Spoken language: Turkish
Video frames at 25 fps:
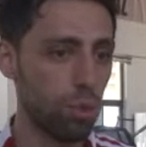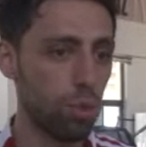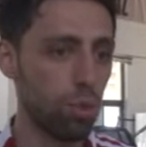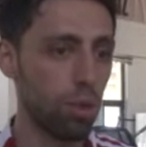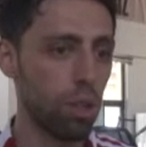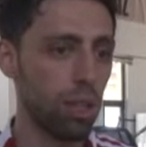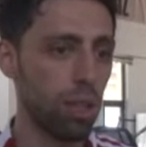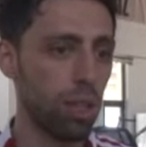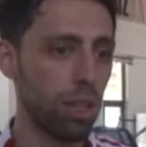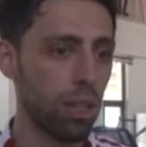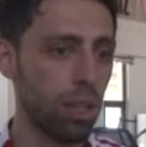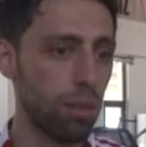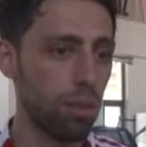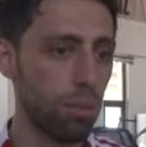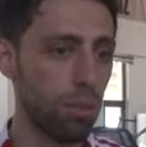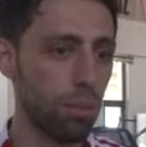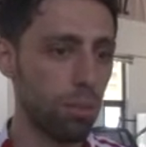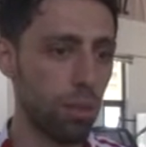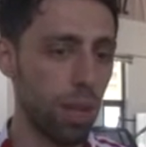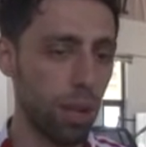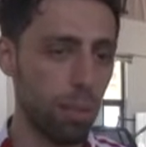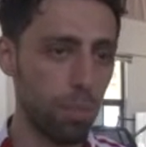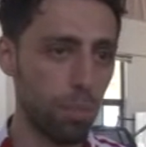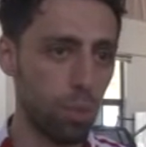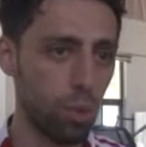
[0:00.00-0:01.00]
Bu sürede de
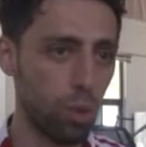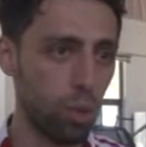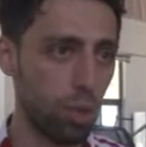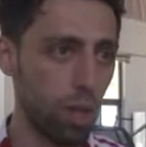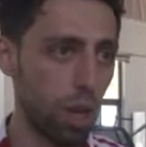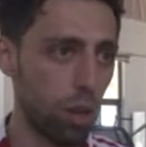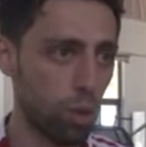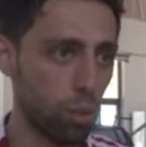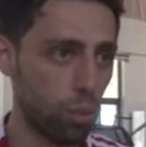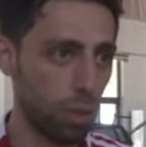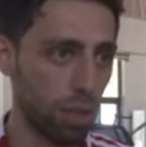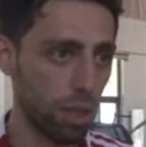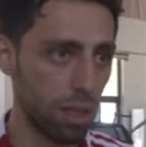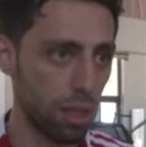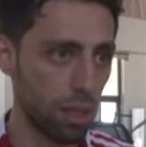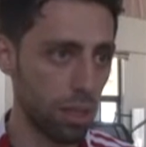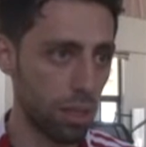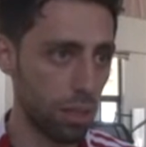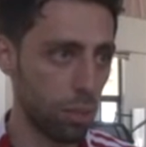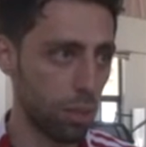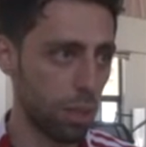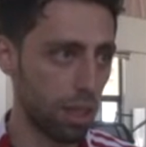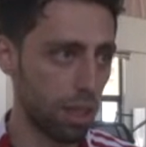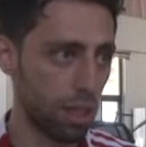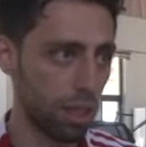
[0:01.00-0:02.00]
hep Dünya Kupası
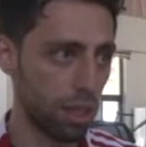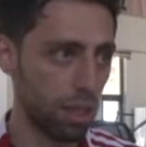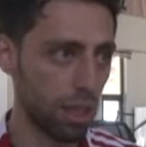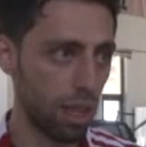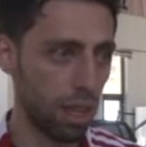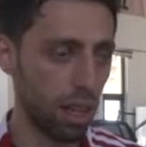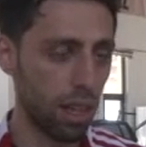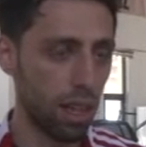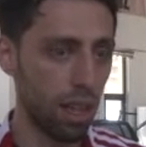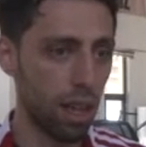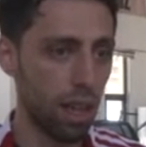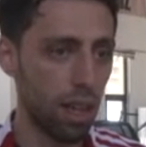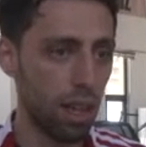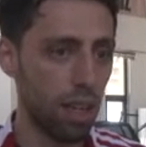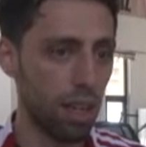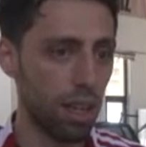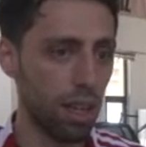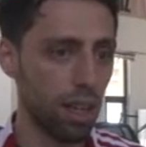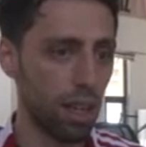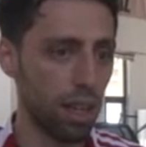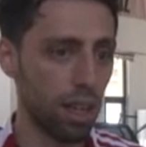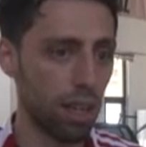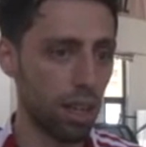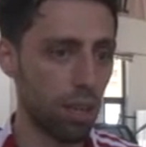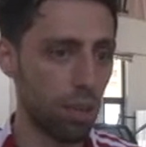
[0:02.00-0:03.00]
yarışmalarında
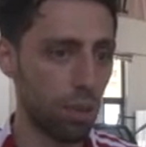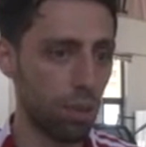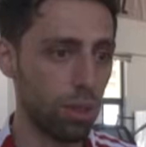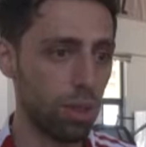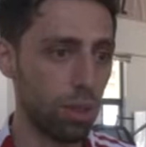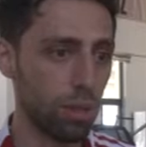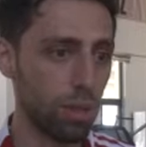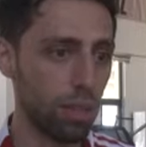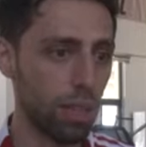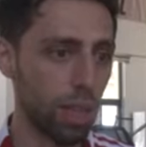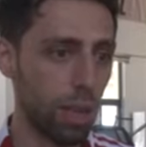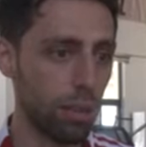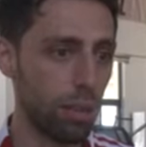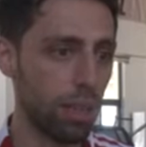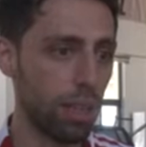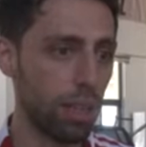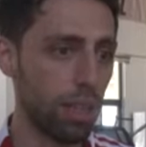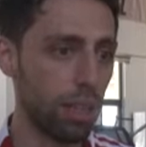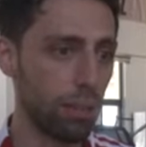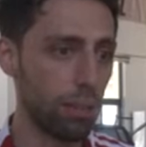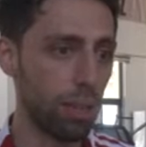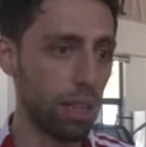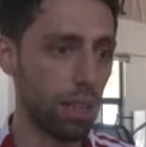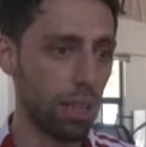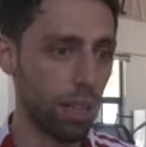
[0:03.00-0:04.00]
e, ülkemizi temsil
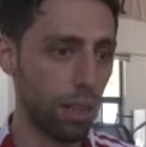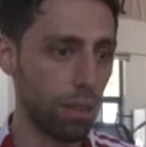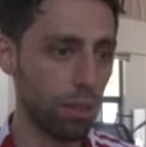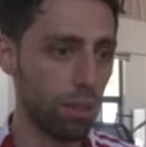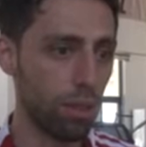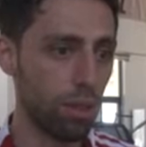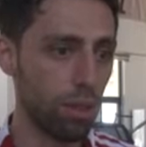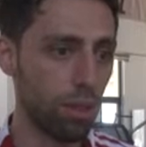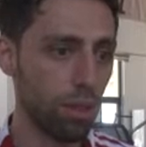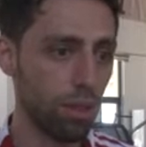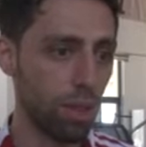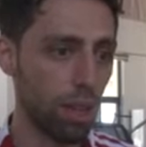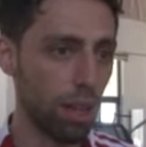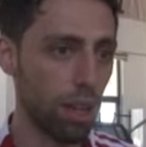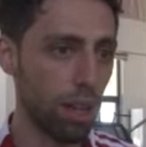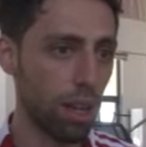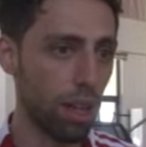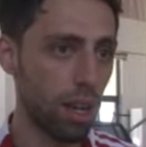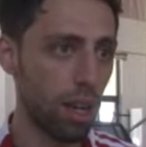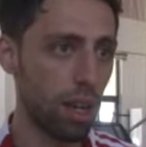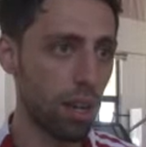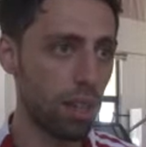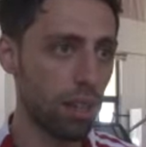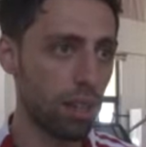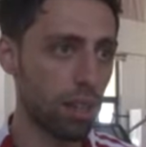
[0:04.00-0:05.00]
etmeyi hedefliyoruz
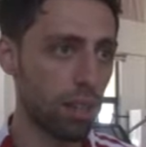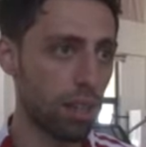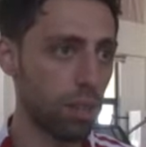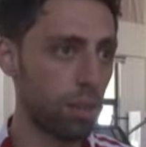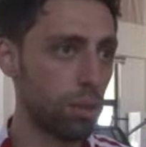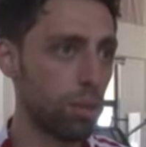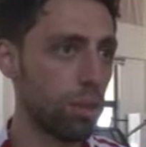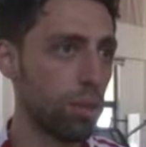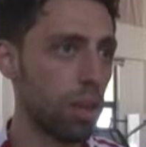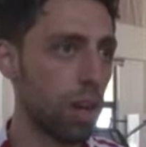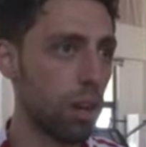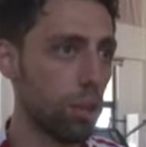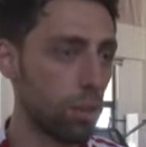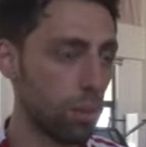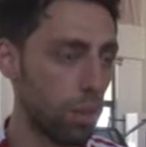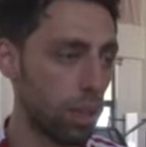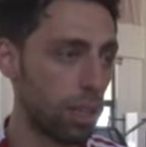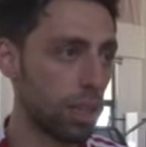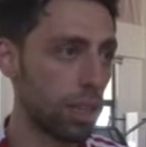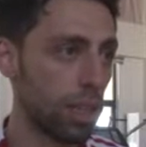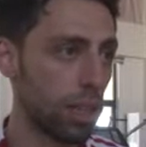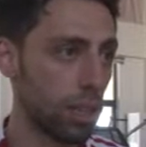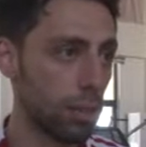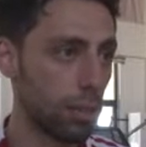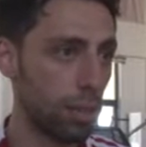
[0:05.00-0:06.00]
ve artık Dünya
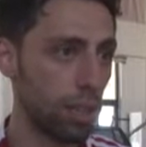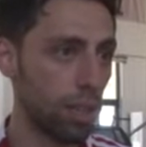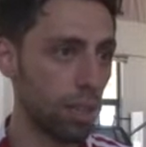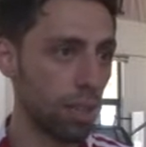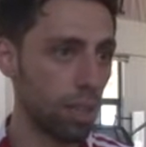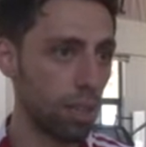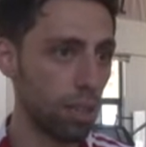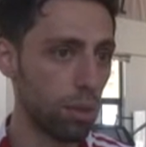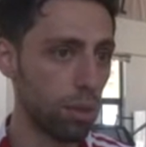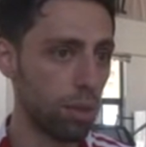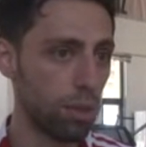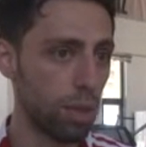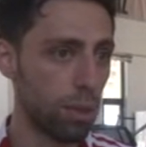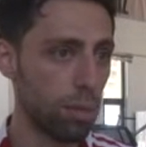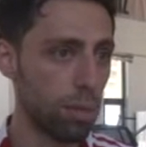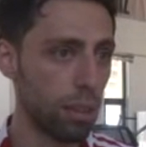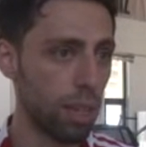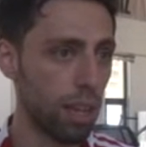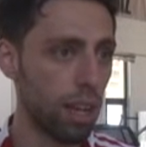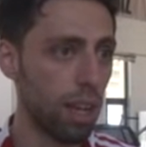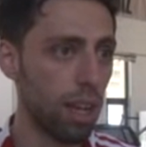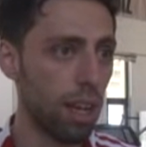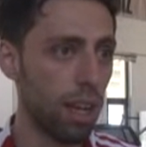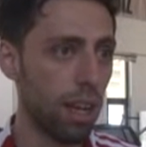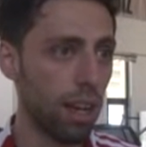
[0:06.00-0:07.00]
Kupası yarışmalarında da
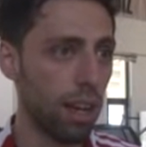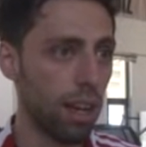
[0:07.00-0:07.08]
ülkemize